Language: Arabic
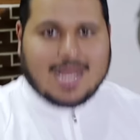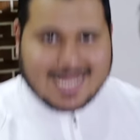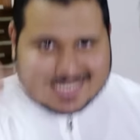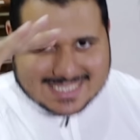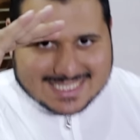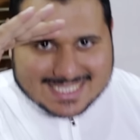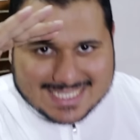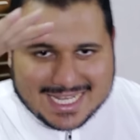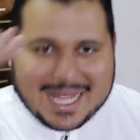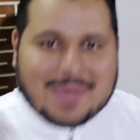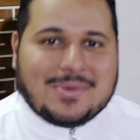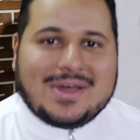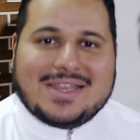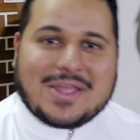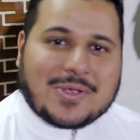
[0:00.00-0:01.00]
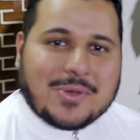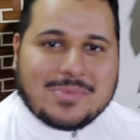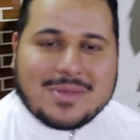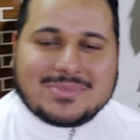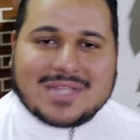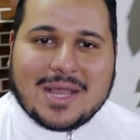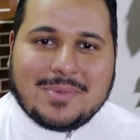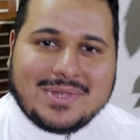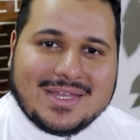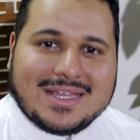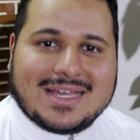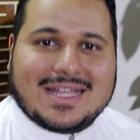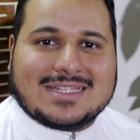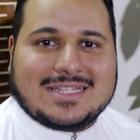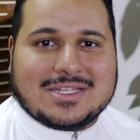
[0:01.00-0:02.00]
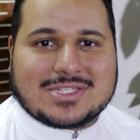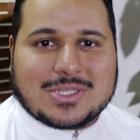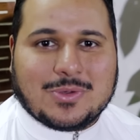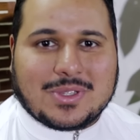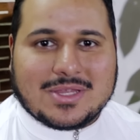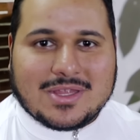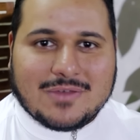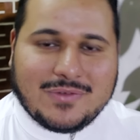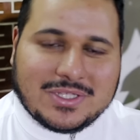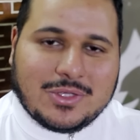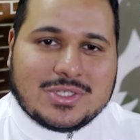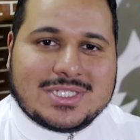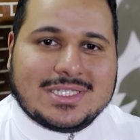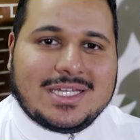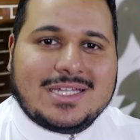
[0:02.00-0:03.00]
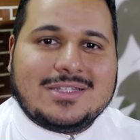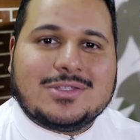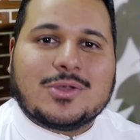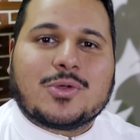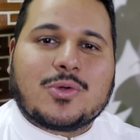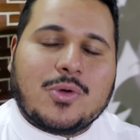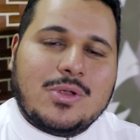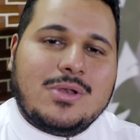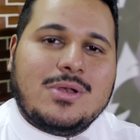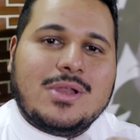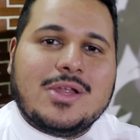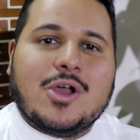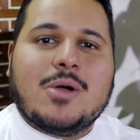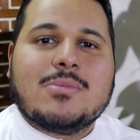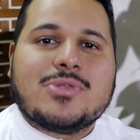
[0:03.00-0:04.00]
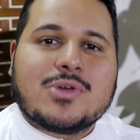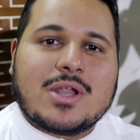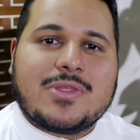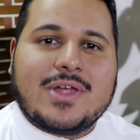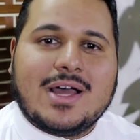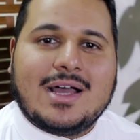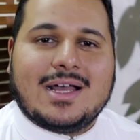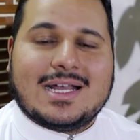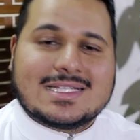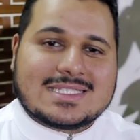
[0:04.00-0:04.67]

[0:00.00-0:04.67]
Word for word: السلام عليكم يا متابعين قناة اللي تسوي كذا فيديو جديد كل يوم ثلاثاء